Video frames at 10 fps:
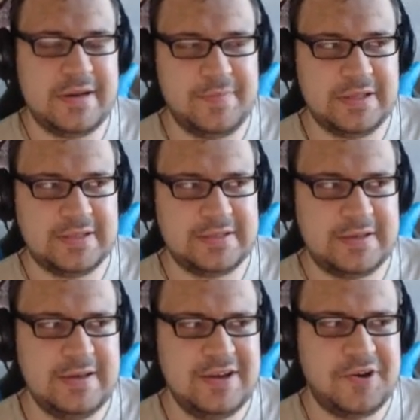ребята,
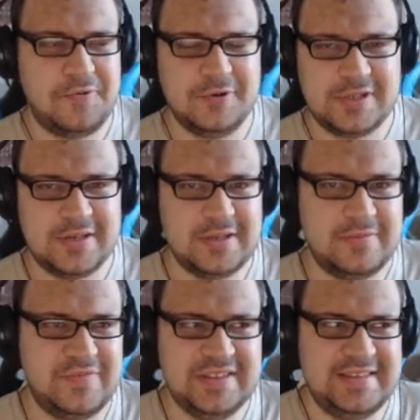это роторы,
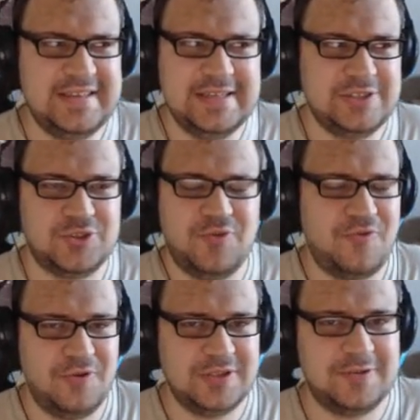винты, что
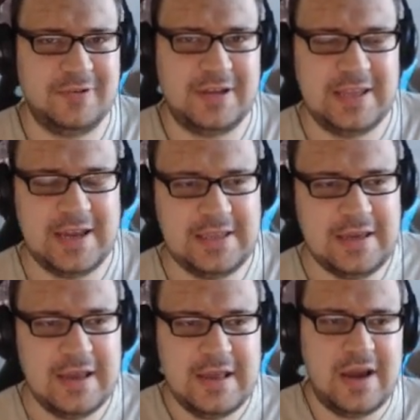угодно, только не они.